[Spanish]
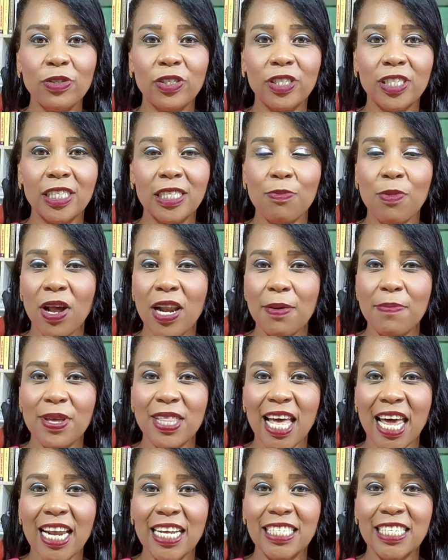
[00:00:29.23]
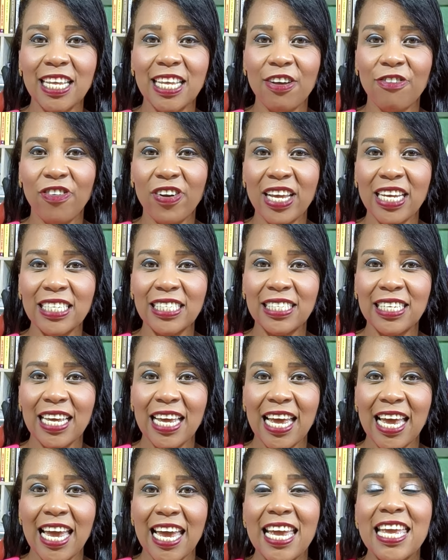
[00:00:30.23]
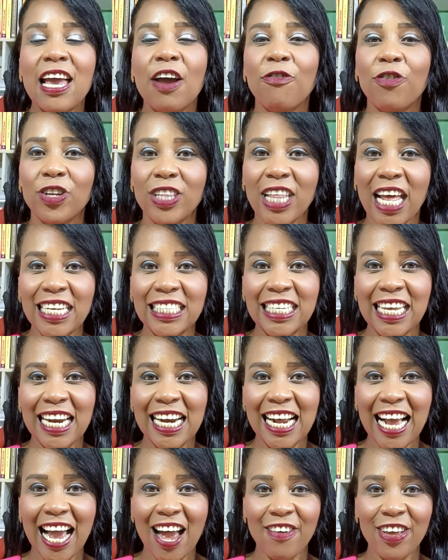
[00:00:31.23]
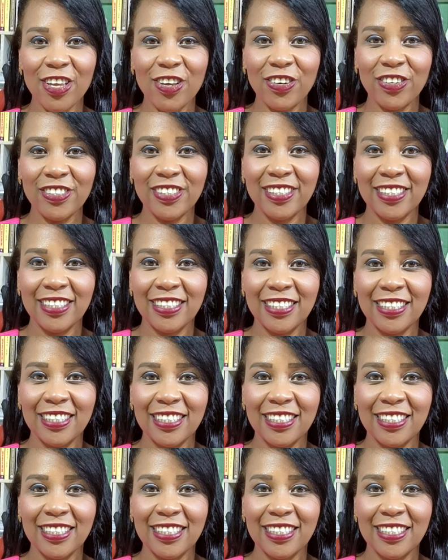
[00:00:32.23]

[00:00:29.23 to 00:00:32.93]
muchísimo a eliminar ese frizz y a fortalecer el cabello? Claro que